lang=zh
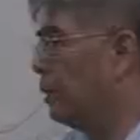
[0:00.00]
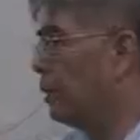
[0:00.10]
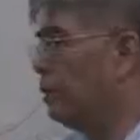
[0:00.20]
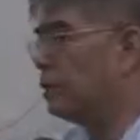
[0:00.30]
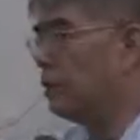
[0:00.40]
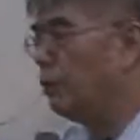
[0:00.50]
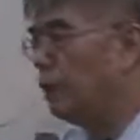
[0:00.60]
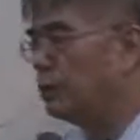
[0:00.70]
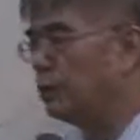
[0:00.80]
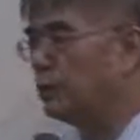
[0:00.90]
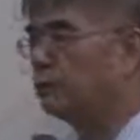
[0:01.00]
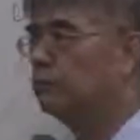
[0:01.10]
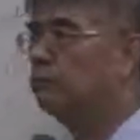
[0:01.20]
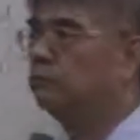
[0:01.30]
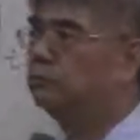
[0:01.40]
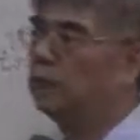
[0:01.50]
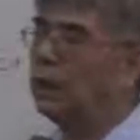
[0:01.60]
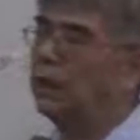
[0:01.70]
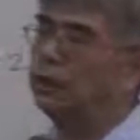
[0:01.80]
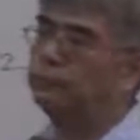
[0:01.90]
表它有相关性，
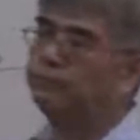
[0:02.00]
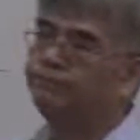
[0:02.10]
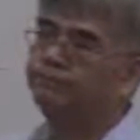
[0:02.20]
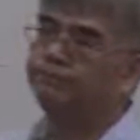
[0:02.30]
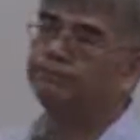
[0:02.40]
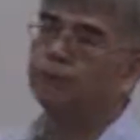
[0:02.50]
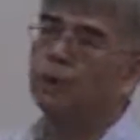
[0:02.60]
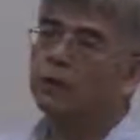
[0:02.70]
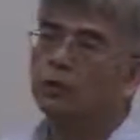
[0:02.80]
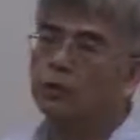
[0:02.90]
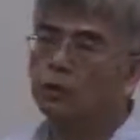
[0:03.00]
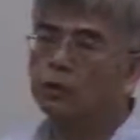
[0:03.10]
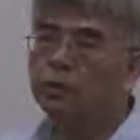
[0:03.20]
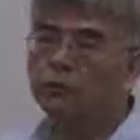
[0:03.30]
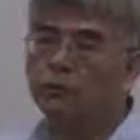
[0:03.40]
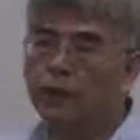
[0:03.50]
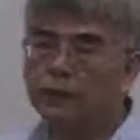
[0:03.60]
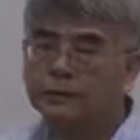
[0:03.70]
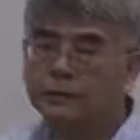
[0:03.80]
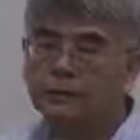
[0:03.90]
啊，如果有
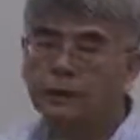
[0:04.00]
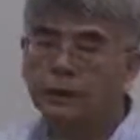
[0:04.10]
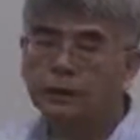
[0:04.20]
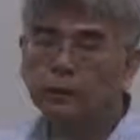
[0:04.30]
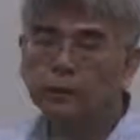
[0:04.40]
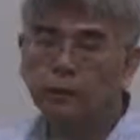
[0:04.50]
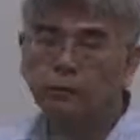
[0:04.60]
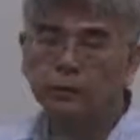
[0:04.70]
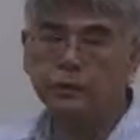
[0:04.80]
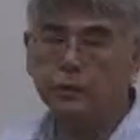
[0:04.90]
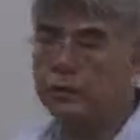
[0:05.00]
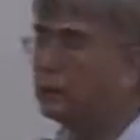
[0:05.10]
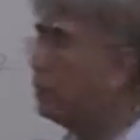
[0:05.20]
发生这样的一个相关性